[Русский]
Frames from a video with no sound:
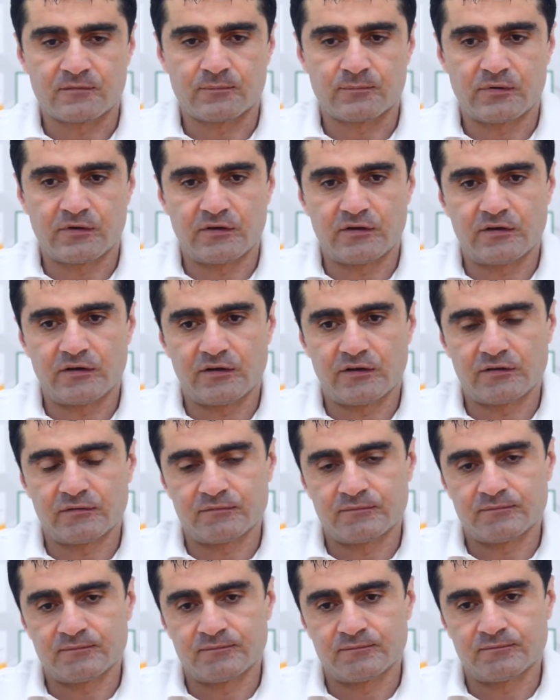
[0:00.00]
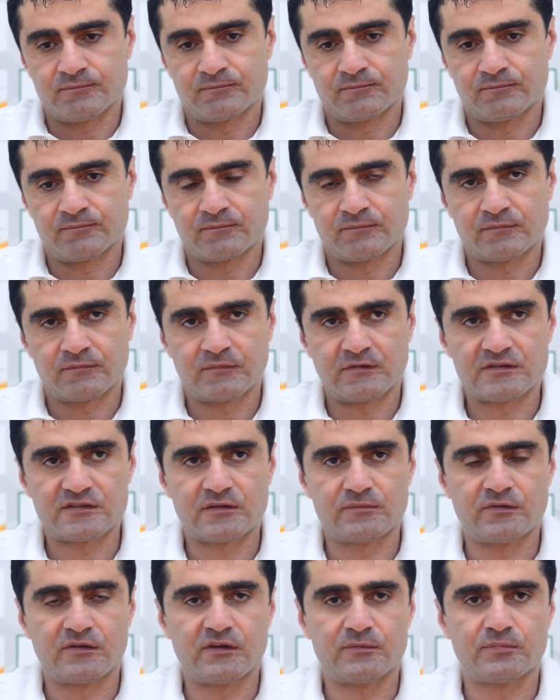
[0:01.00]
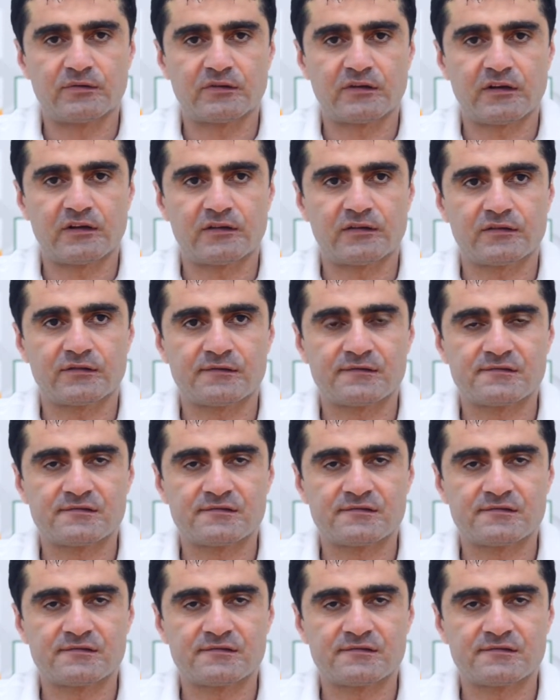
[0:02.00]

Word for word: по игре, забили пенальти,